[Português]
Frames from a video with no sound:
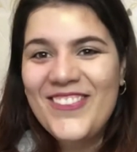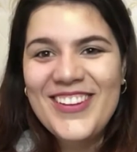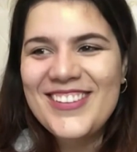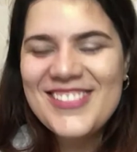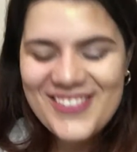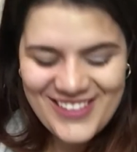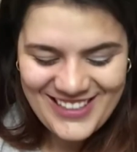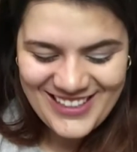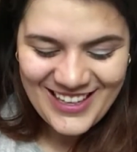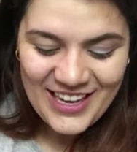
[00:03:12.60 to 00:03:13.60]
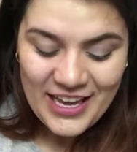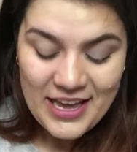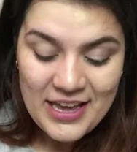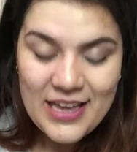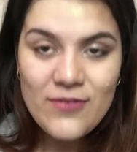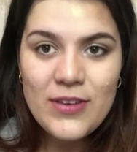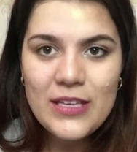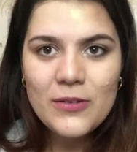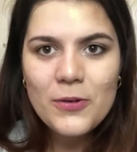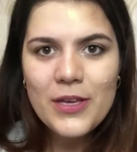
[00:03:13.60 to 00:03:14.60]
muito em choque.
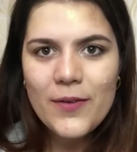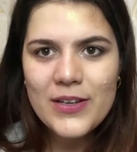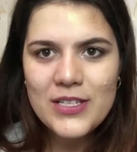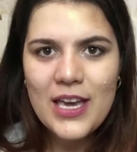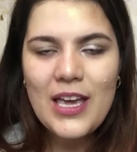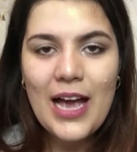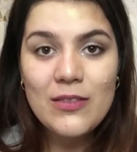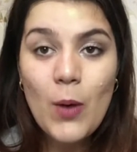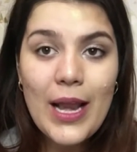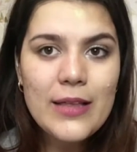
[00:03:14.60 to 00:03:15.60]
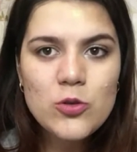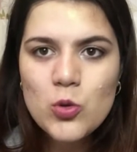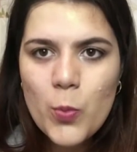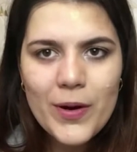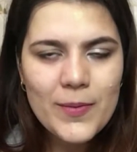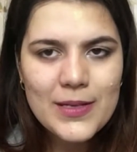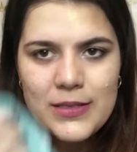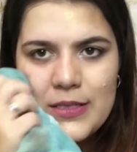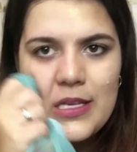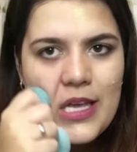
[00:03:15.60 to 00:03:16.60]
Enfim, o que eu achei, a toalha é super
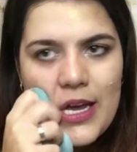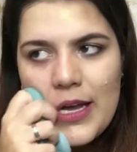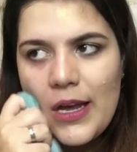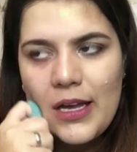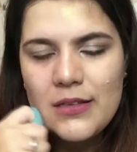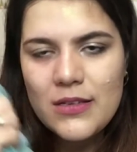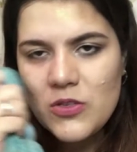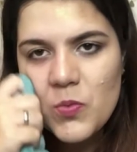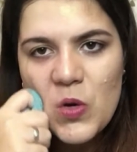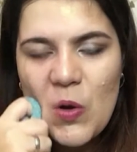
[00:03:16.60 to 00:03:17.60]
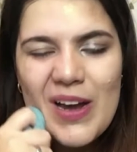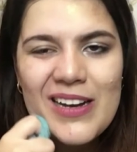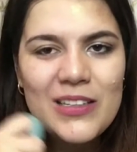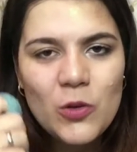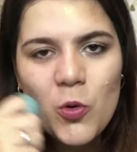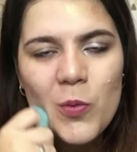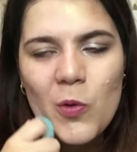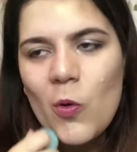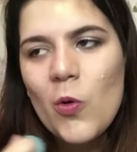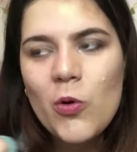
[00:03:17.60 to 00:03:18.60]
macia, é assim, tipo, não arranhou o meu
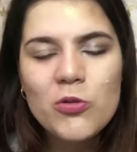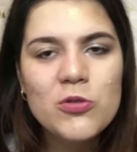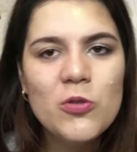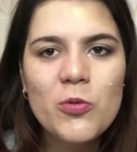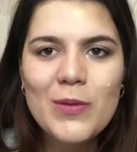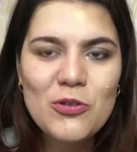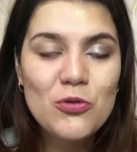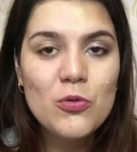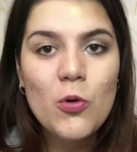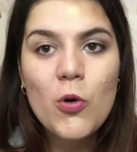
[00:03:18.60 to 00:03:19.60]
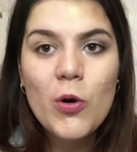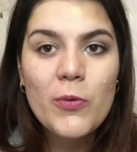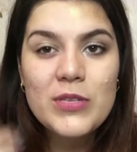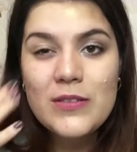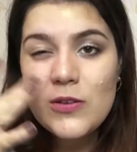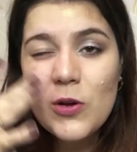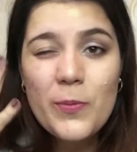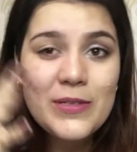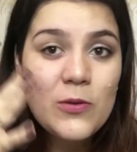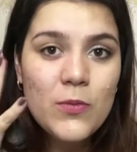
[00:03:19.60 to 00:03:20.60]
rosto, não machucou. Eu, vocês viram que eu
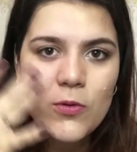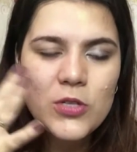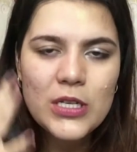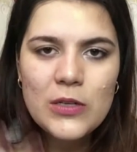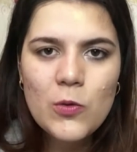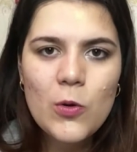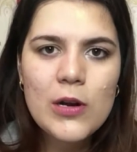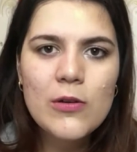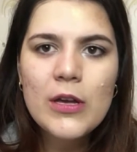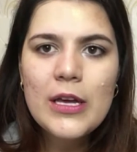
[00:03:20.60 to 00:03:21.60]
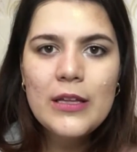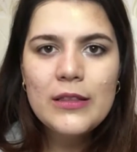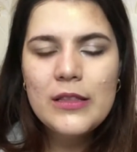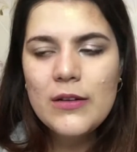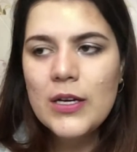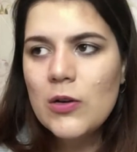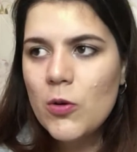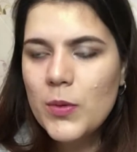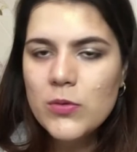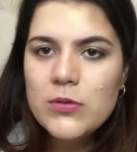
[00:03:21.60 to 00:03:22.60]
passei um monte aqui no olho, não
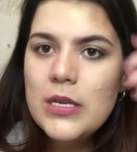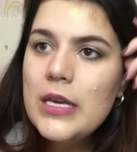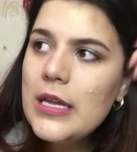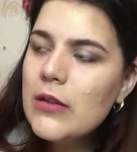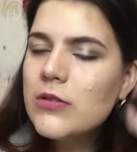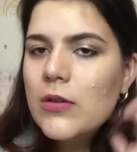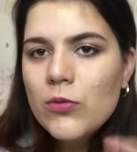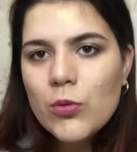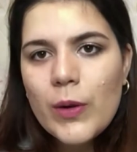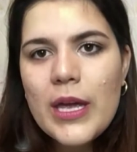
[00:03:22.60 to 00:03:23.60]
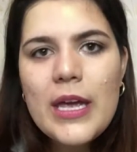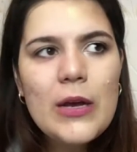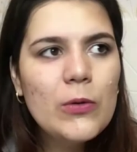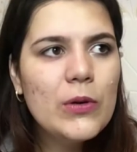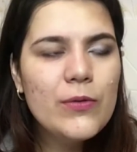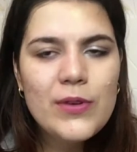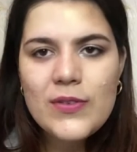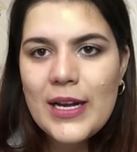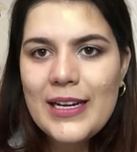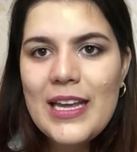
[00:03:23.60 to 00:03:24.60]
arrancou meus cílios, não doeu, não
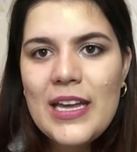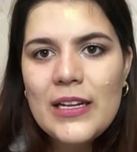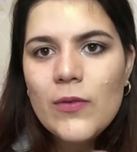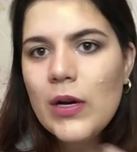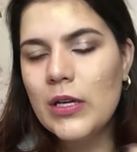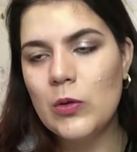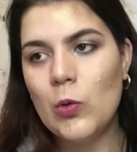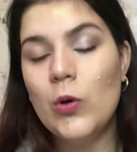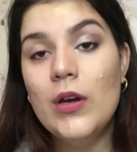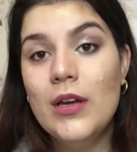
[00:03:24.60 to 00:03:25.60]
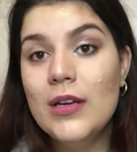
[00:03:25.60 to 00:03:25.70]
fiz arder, não arranhou.